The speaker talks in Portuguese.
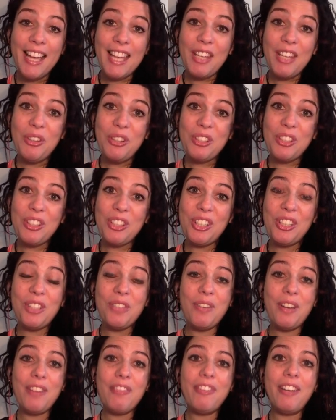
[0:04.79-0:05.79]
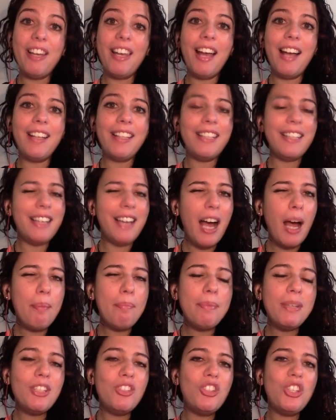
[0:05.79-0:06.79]
E hoje a gente vai falar aqui
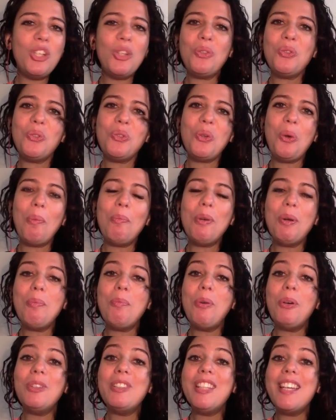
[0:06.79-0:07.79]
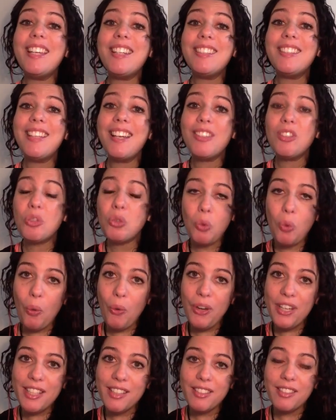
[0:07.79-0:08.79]
rapidinho sobre o poder das
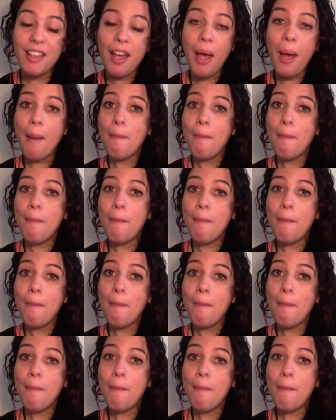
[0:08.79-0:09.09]
cores,